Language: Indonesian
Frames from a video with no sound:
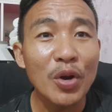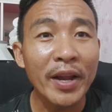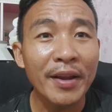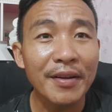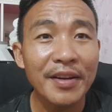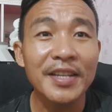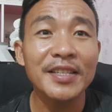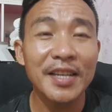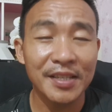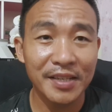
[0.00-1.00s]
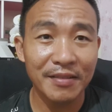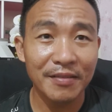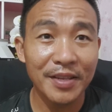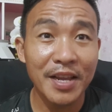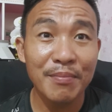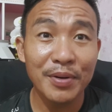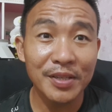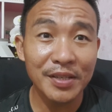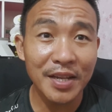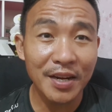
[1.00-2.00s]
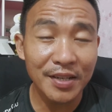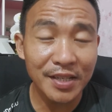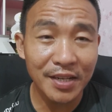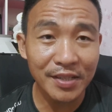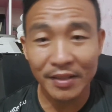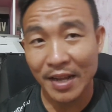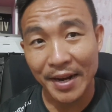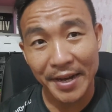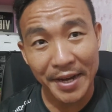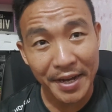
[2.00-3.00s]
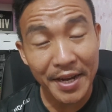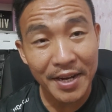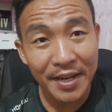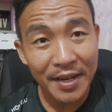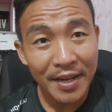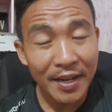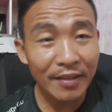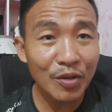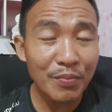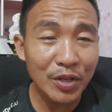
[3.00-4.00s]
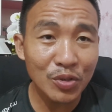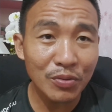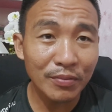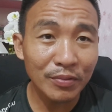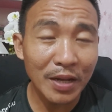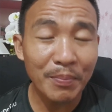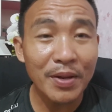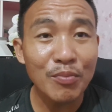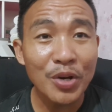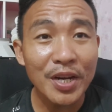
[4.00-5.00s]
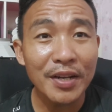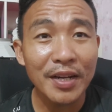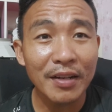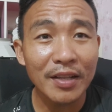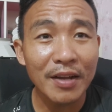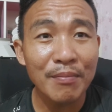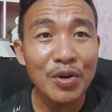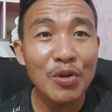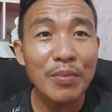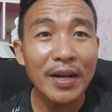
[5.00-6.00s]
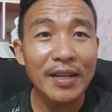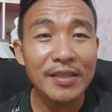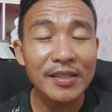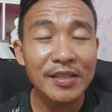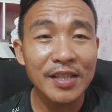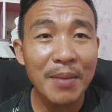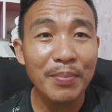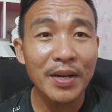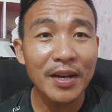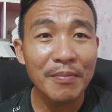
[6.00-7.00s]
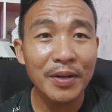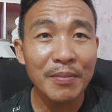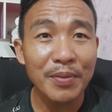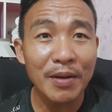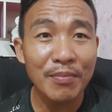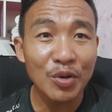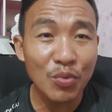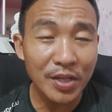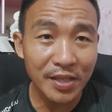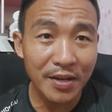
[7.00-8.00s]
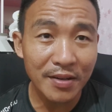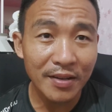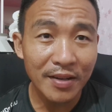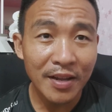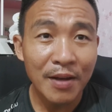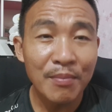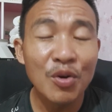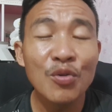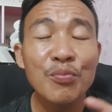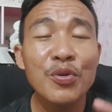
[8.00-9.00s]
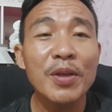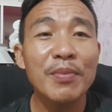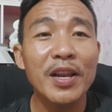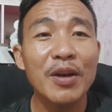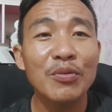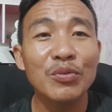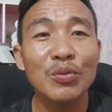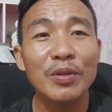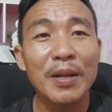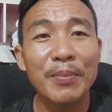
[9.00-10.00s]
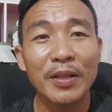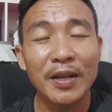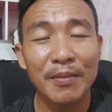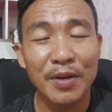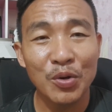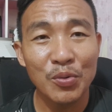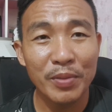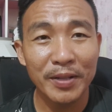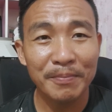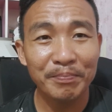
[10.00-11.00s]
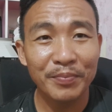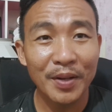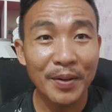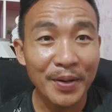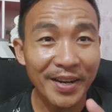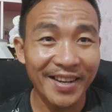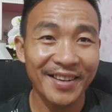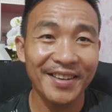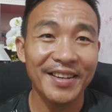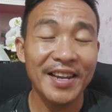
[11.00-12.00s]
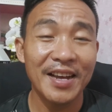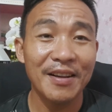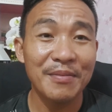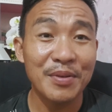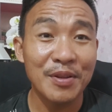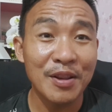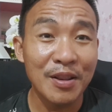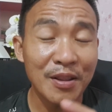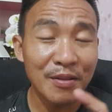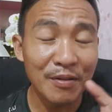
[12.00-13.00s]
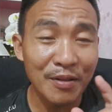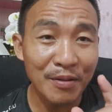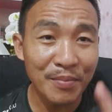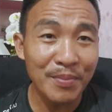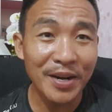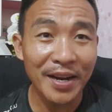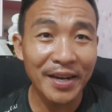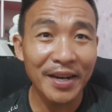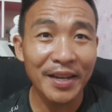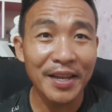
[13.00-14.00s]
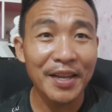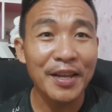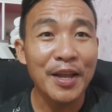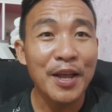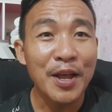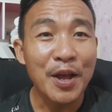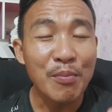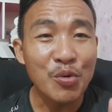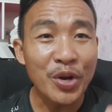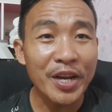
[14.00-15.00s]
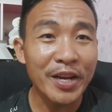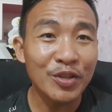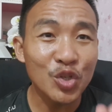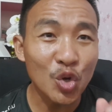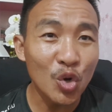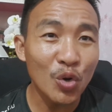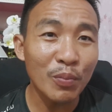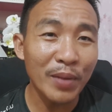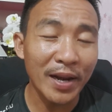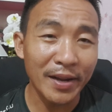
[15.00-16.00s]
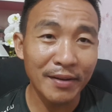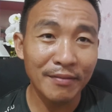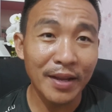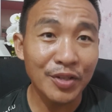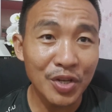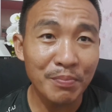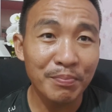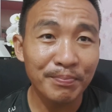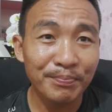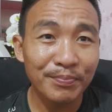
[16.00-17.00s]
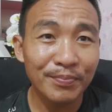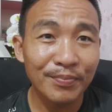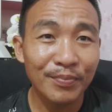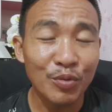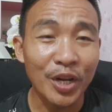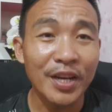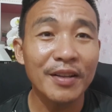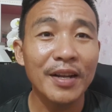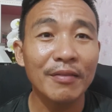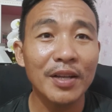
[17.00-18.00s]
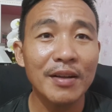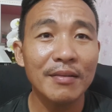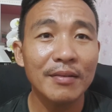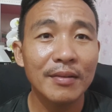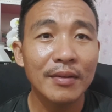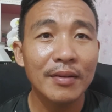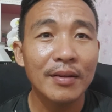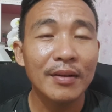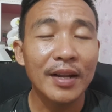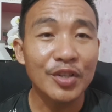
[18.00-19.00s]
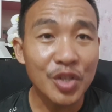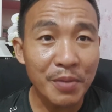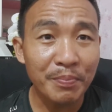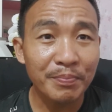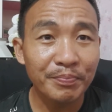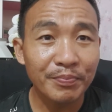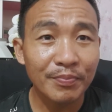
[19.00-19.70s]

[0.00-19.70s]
boleh disiasat. Dia bersedia disiasat hari ini atau besok. Tapi Muhyiddin kata belum ada sesiapa daripada pihak berkuasa menghubungi beliau untuk mendapatkan maklumat. Dan yang lebih lebih menarik lagi, Muhyiddin jolok balik Najib. Muhyiddin kata Najib,